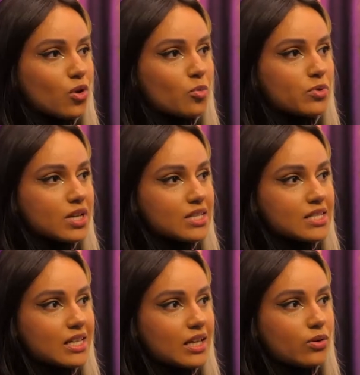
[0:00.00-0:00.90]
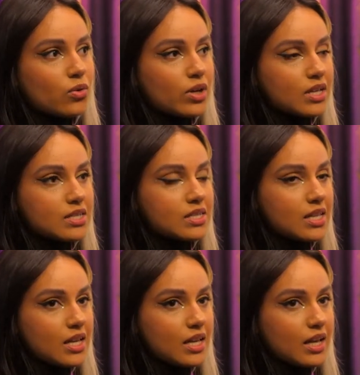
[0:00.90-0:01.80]
porque assim, eu
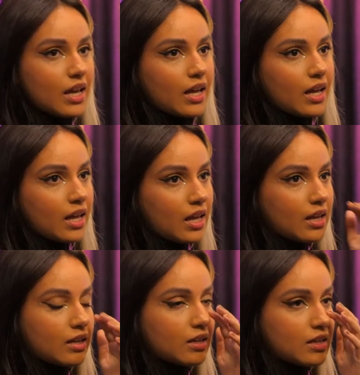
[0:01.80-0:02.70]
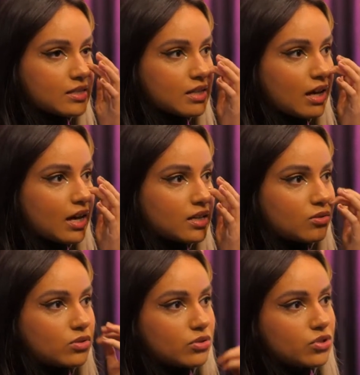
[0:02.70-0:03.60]
conheci é, esse cara
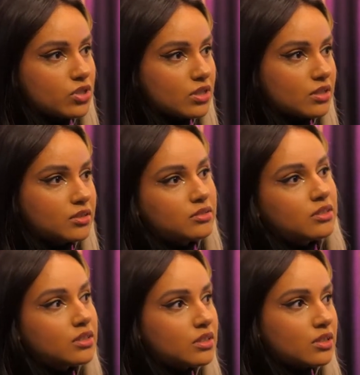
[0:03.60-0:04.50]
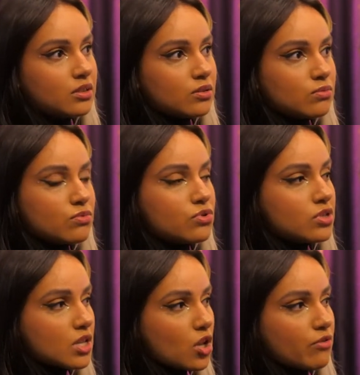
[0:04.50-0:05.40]
quando eu tinha uns
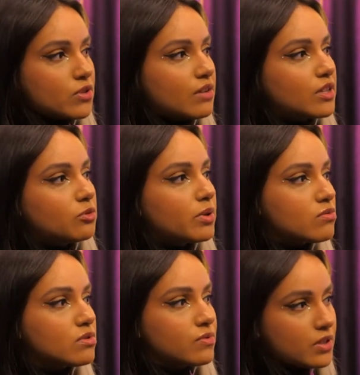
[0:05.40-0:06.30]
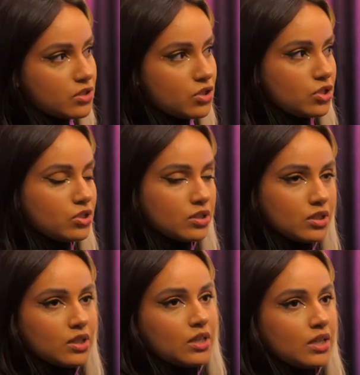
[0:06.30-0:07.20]
19, eu tava indo para uns 20.
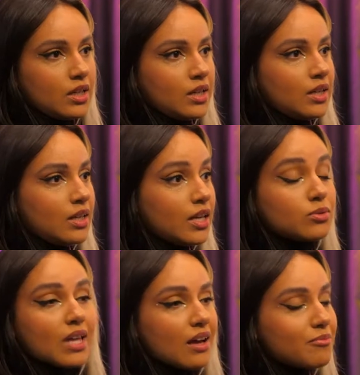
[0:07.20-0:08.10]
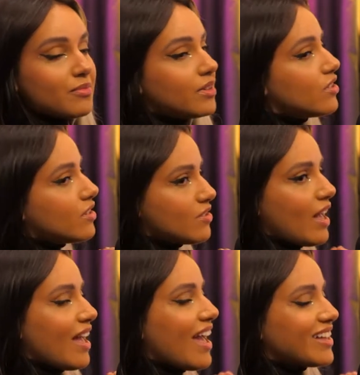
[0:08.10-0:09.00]
E eu tá.
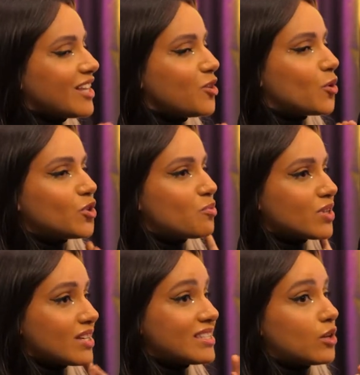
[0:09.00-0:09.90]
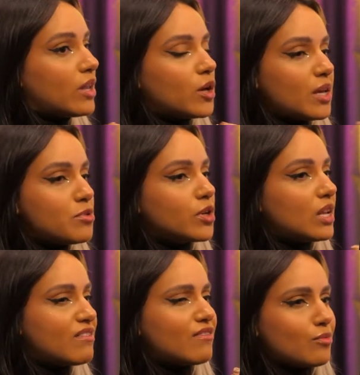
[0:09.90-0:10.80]
É, é até doido, porque assim, eu, eu, lembro que eu
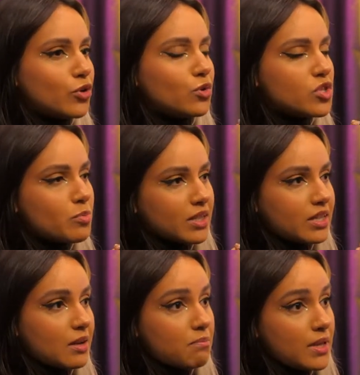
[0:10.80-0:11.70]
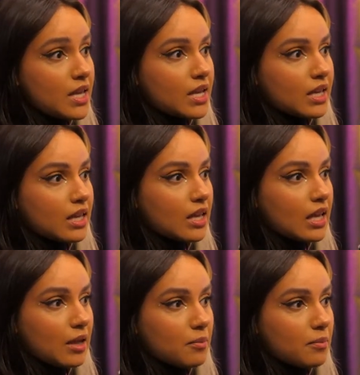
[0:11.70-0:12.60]
levava muito isso pra terapia,
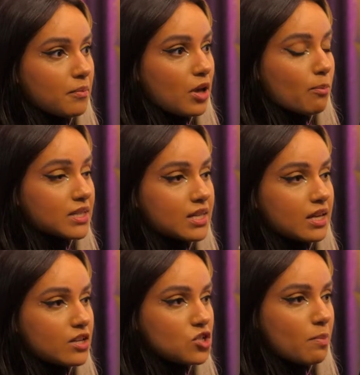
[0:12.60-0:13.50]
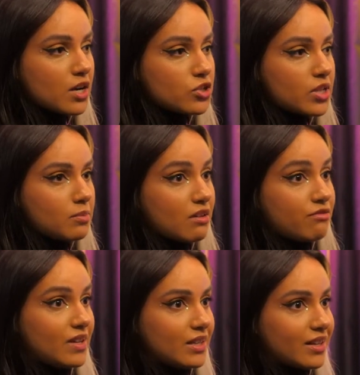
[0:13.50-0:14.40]
que eu passei grande parte da minha
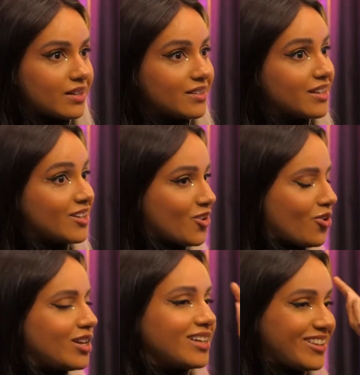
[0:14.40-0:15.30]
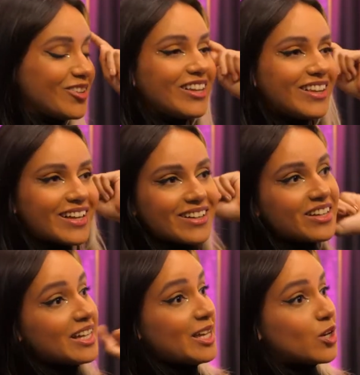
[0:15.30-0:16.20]
vida. Olha que doideira.
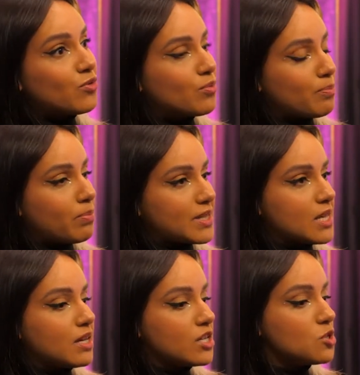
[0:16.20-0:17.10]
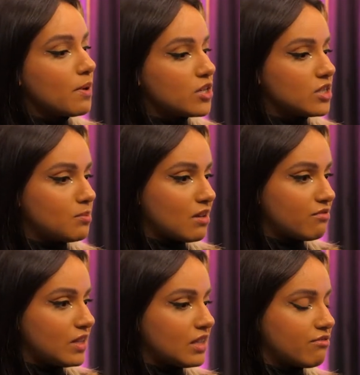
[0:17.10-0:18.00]
Eu vou, passei grande parte da minha
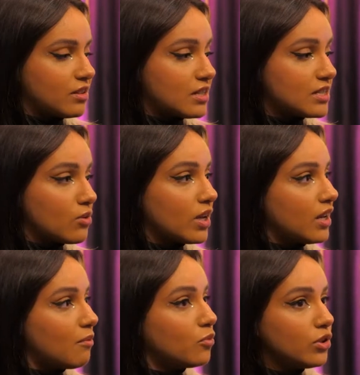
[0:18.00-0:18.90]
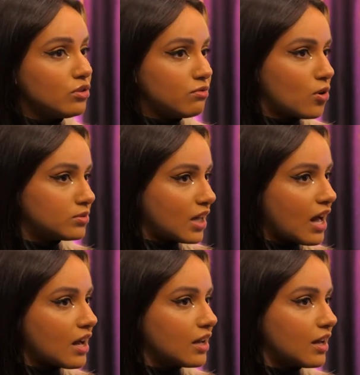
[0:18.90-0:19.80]
vida falando assim, eu queria muito
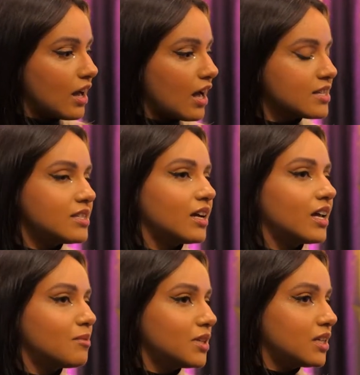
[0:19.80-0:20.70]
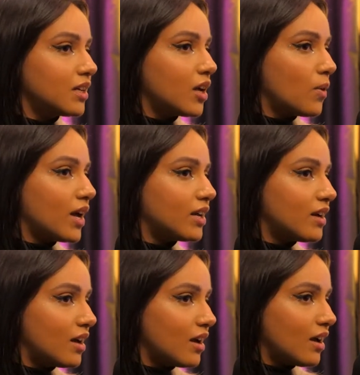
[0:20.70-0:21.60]
voltar a ser aquela menina que eu
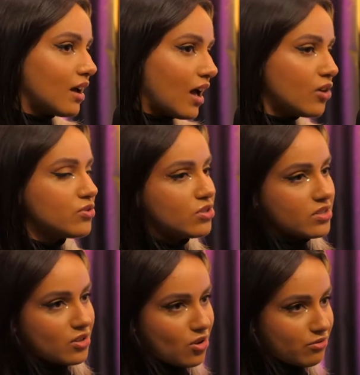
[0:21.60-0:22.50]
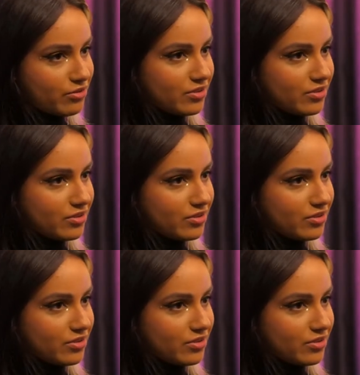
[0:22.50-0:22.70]
era aos 19.